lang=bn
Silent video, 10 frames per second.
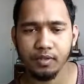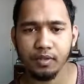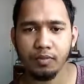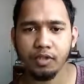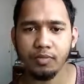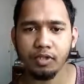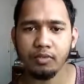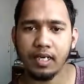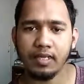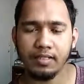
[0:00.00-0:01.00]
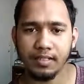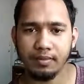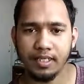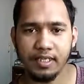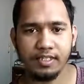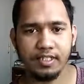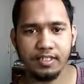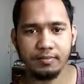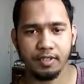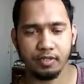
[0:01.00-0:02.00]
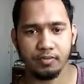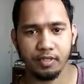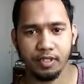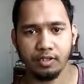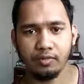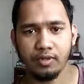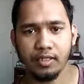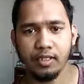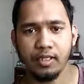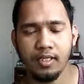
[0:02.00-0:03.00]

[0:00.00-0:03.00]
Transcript: তো প্রথমত বাংলাদেশের মেডিকেল সিস্টেমটা সম্পর্কে একটু বলি